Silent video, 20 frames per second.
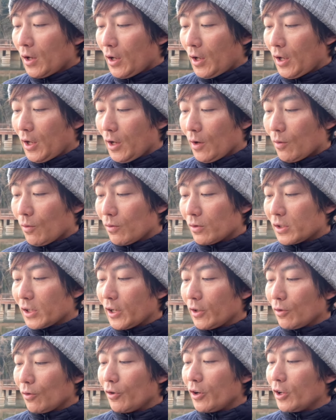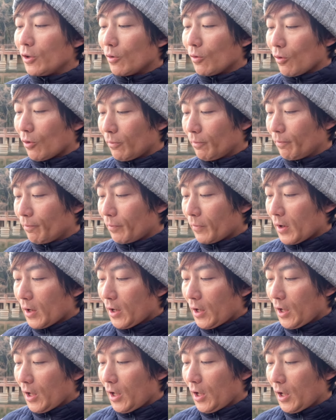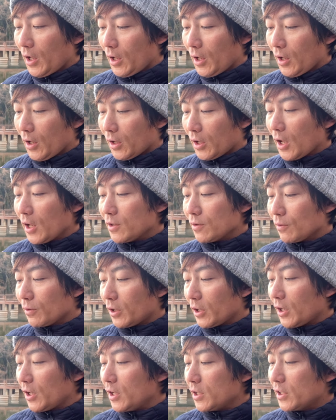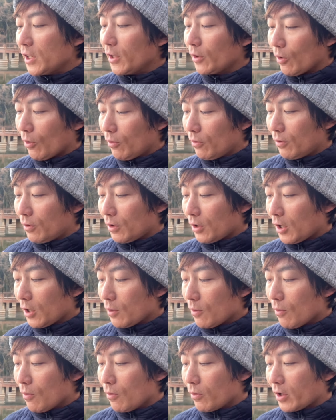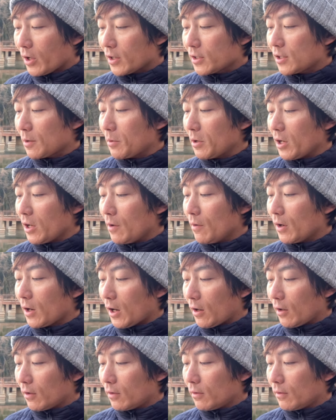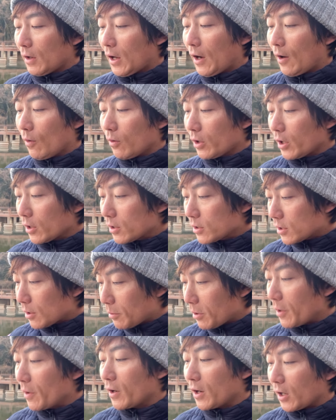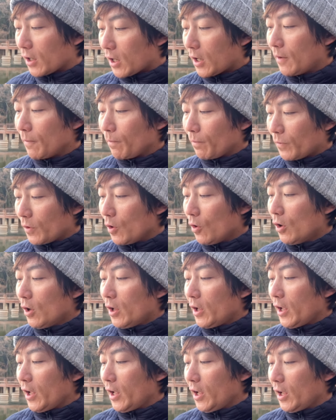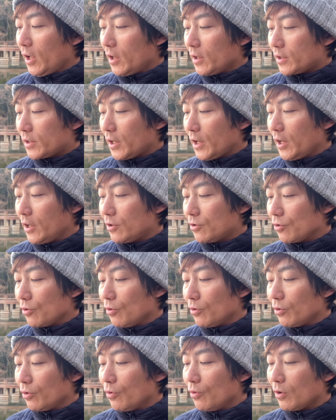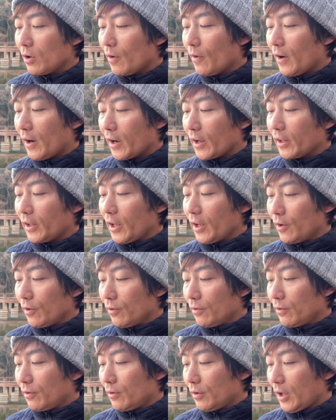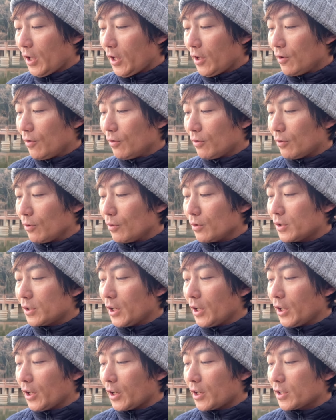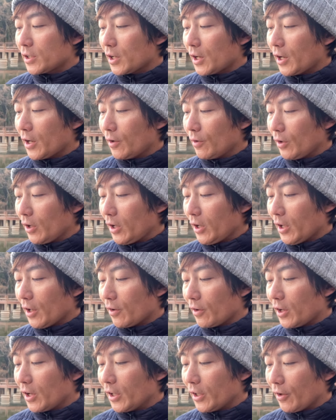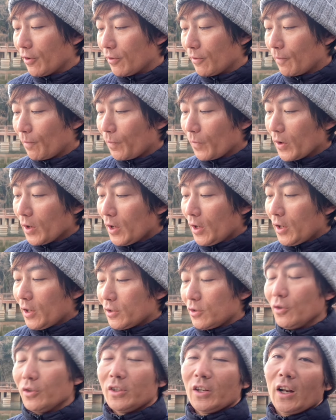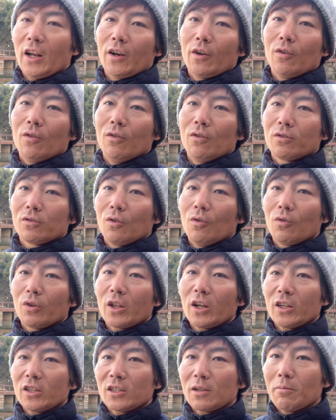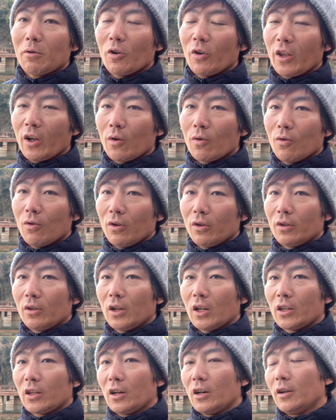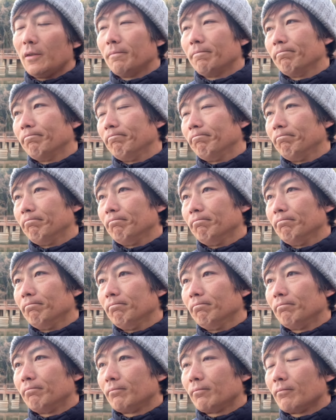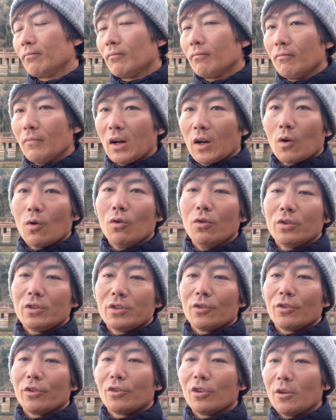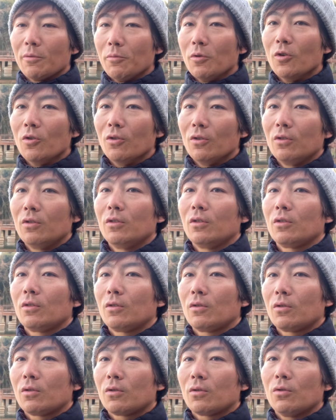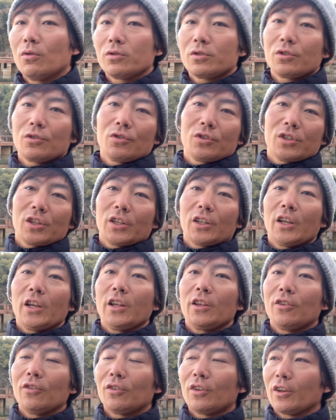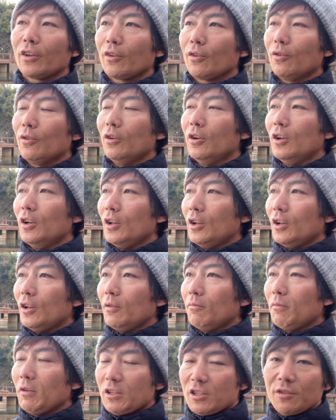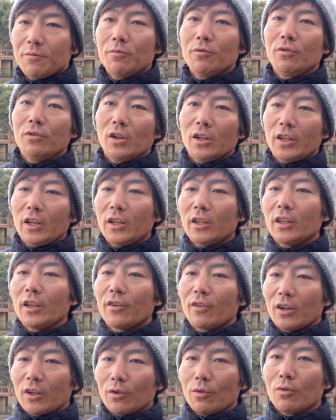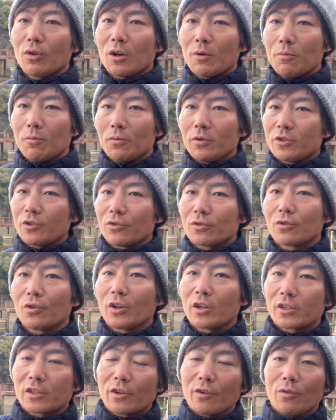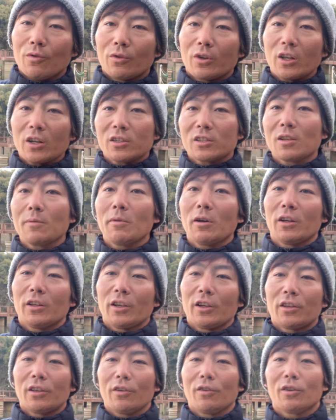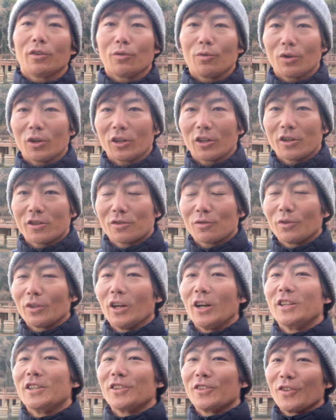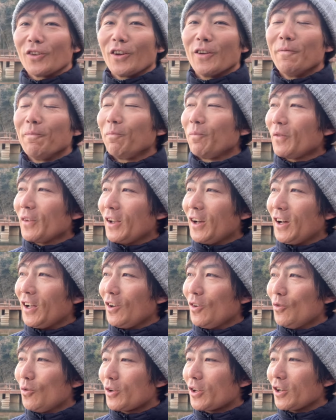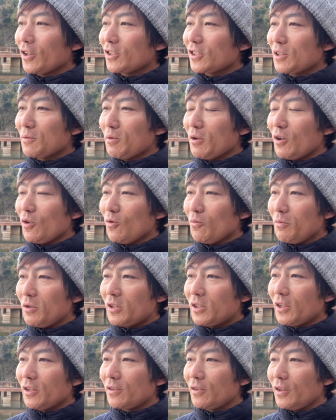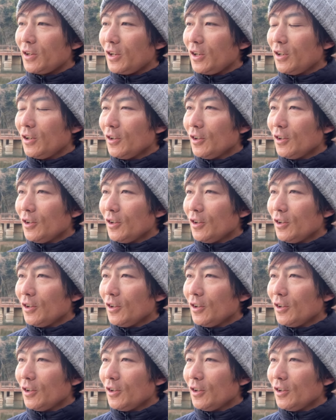えこのサイトのいいところ。え継続的に生徒、かっこお客様に違和感、あ、お客様に違和感か、の、え成長動画を上げている、え優等生だけじゃないので、やる気が出る。そうですね、あの、そう、お客様をね、こう、なんていうの、うん、まあ、コー人でも、こうすると絶対いいって言ってるけど、まあ、自分ができてるかどうかももちろんそうなんですけど、お客様ができてるかどうかってすごい大事ですよね。あの、お客様を見せずに、